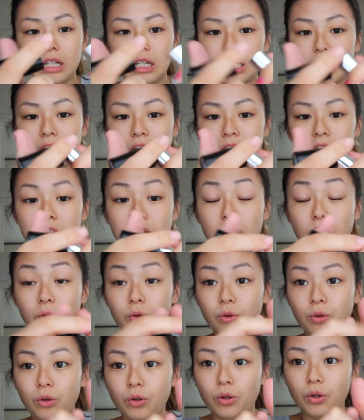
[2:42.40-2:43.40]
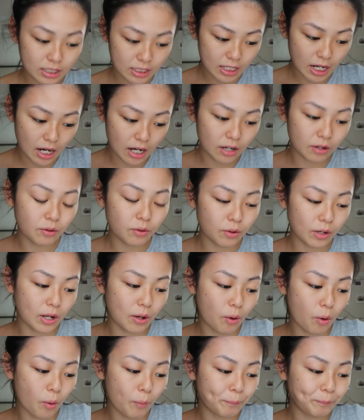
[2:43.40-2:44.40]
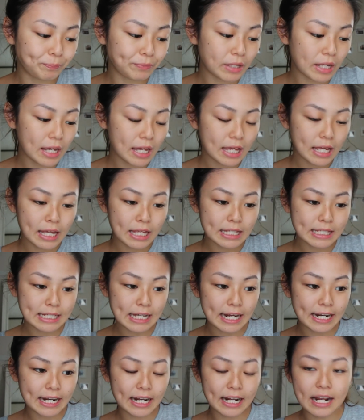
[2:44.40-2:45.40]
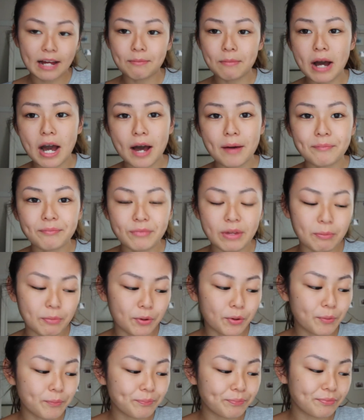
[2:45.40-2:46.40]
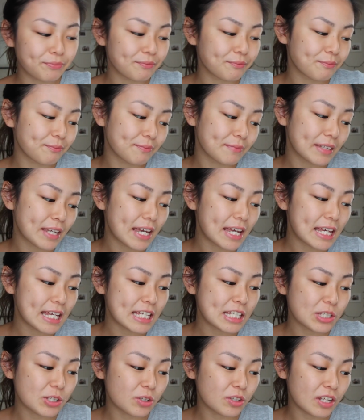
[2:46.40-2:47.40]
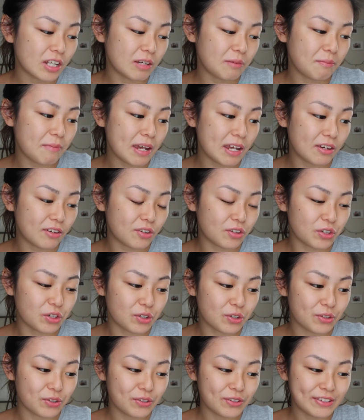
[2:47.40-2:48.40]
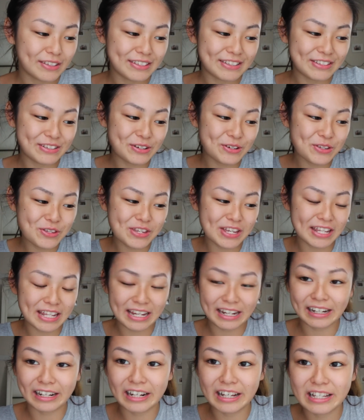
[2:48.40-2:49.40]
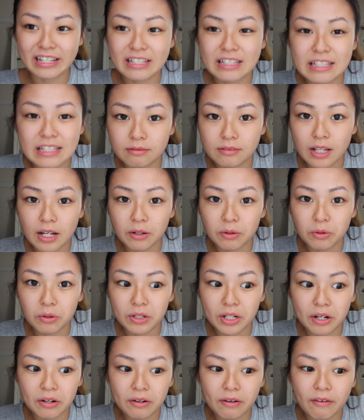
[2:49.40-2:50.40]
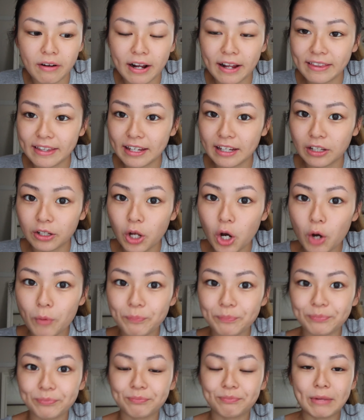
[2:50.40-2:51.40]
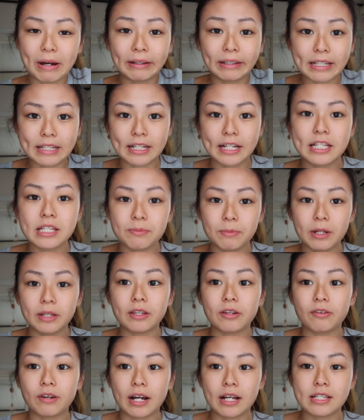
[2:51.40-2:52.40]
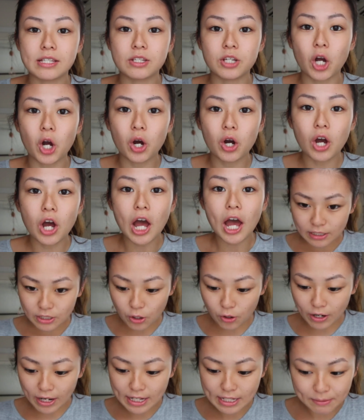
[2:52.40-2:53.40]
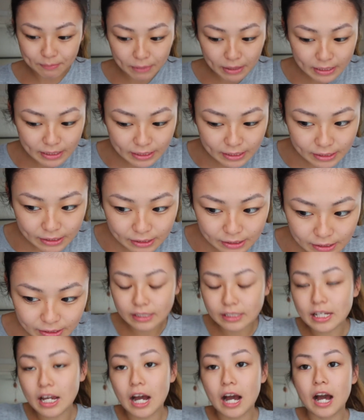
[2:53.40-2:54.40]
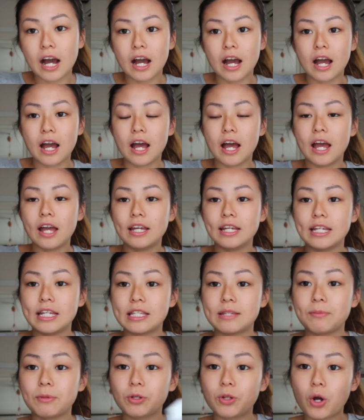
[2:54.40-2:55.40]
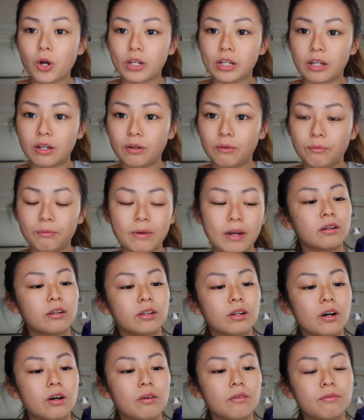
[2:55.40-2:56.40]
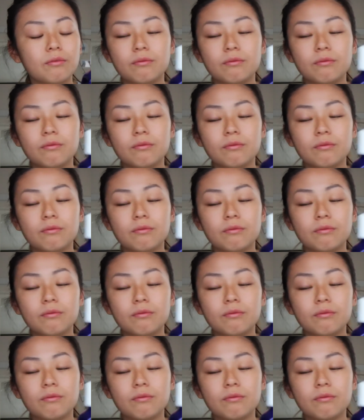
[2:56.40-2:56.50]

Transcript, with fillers: になってるじゃあこれを使いながらまあでもそんなにメイク上手じゃないから参考になるかわかんないけどまあ私がいつもやってる感じを紹介しますじゃあいつも通りこの